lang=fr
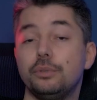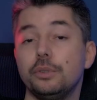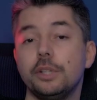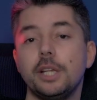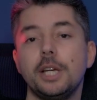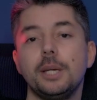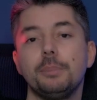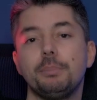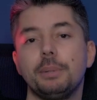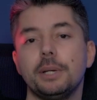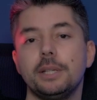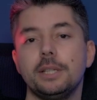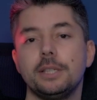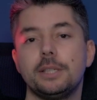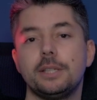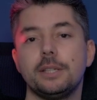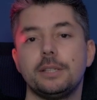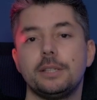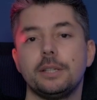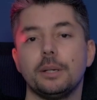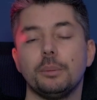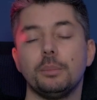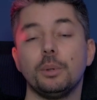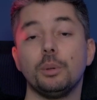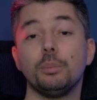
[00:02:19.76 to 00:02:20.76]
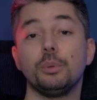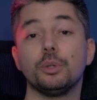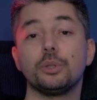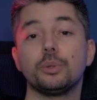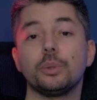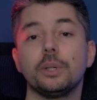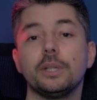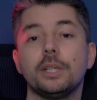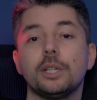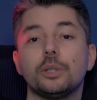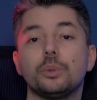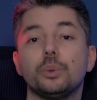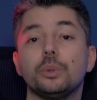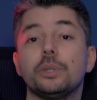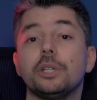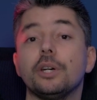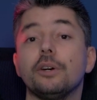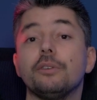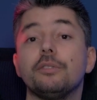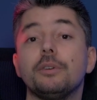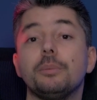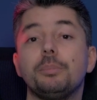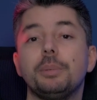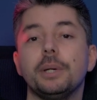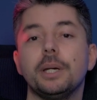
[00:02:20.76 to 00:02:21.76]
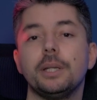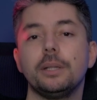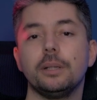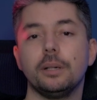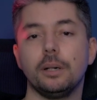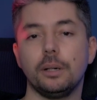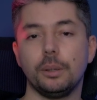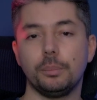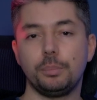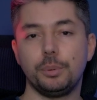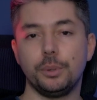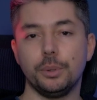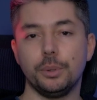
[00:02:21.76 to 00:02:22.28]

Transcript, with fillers: vous n'avez pas nécessairement besoin d'ajouter un VPN en